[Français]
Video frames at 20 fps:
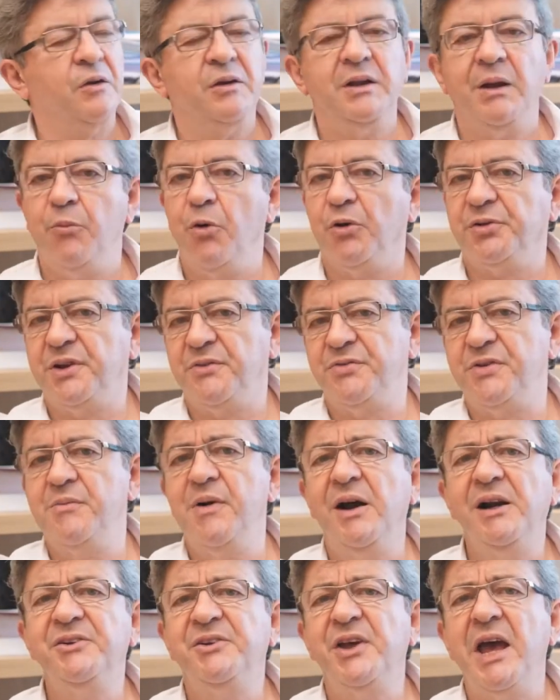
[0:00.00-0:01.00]
D'abord, ça fait
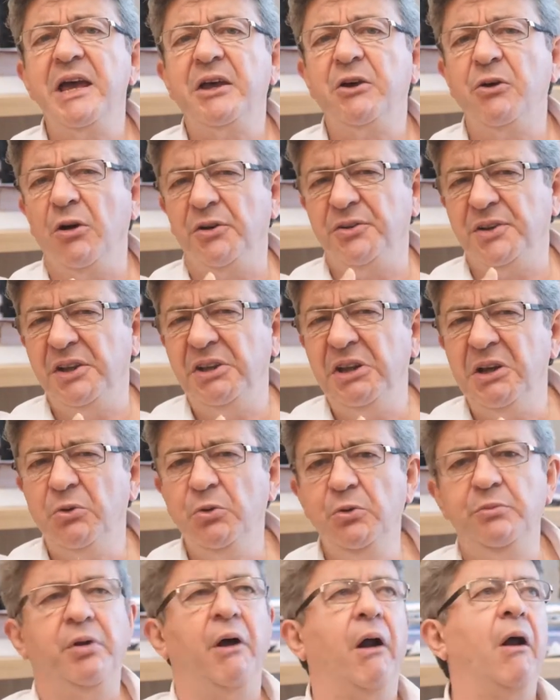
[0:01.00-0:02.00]
mal, ça écœure, ça
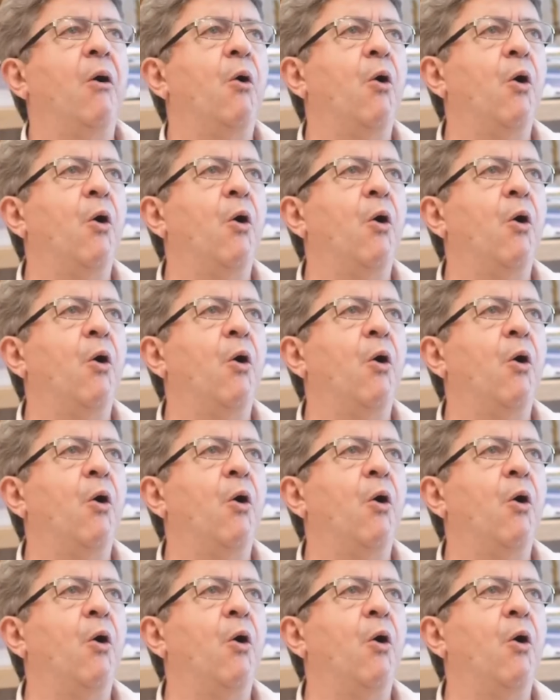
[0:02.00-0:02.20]
dégoûte, alors